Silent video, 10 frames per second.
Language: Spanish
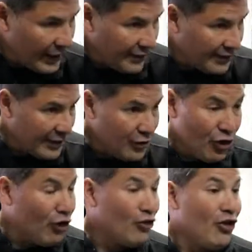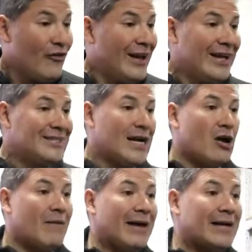Ese, no, no va
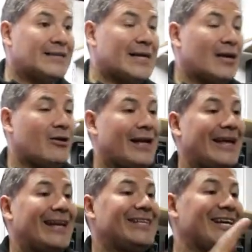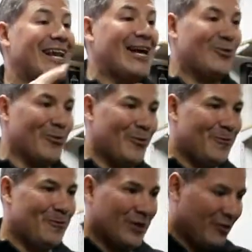enganchado, va enganchado en el chaleco.
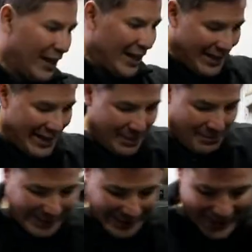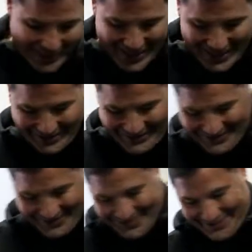O sea, él pasaría,
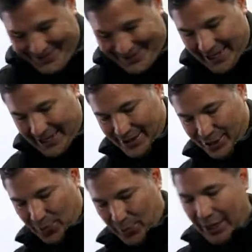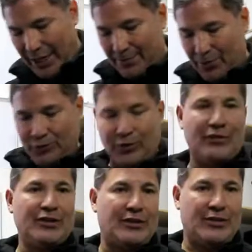o sea, si yo por ejemplo
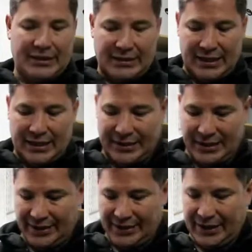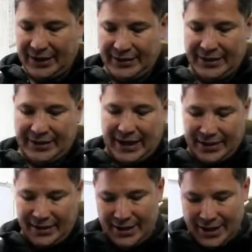estuviera usando este, este, este, este
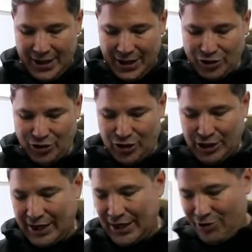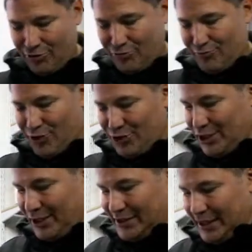tanque, yo lo que haría con un
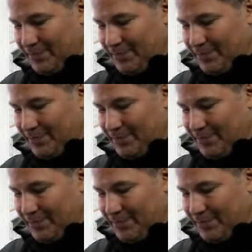bungee